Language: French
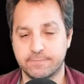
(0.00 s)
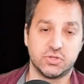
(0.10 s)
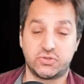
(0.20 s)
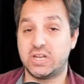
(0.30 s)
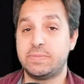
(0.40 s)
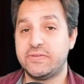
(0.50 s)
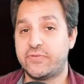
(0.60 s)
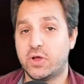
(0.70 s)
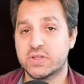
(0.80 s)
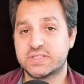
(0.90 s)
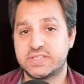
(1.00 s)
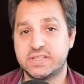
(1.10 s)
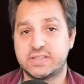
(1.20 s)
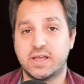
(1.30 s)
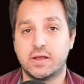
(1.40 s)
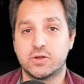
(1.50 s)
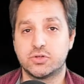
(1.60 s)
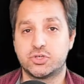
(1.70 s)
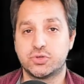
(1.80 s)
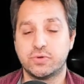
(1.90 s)
The Day Before, c'est un
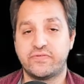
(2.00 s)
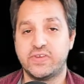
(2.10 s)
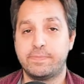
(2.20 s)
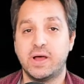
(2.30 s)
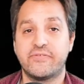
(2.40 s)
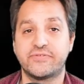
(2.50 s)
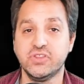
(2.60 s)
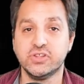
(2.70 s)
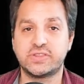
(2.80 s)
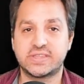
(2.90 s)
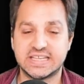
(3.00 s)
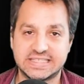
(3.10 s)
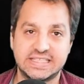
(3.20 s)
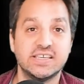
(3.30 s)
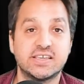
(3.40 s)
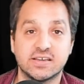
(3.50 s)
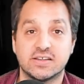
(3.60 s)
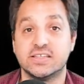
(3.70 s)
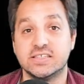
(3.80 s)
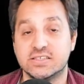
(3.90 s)
jeu fait par Fnuktastic,
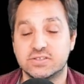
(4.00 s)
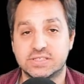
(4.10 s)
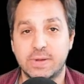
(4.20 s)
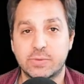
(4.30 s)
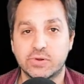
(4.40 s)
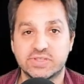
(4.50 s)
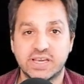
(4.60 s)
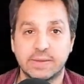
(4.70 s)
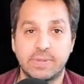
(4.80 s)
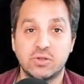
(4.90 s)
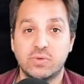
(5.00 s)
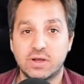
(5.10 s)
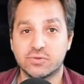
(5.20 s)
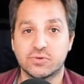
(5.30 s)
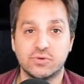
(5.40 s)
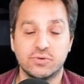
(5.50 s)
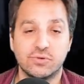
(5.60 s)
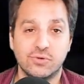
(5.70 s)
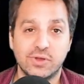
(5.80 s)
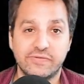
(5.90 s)
je ne sais pas comment dire, il n'y a pas de A entre le,
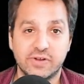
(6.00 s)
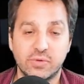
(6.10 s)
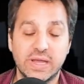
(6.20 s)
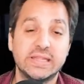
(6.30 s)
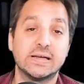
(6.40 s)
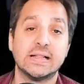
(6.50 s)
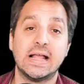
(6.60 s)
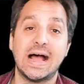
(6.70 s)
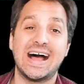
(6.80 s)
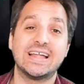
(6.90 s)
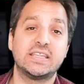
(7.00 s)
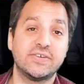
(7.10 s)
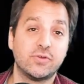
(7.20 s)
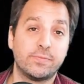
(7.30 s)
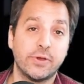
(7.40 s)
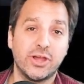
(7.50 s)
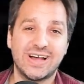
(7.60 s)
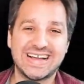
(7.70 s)
F et le N, un développeur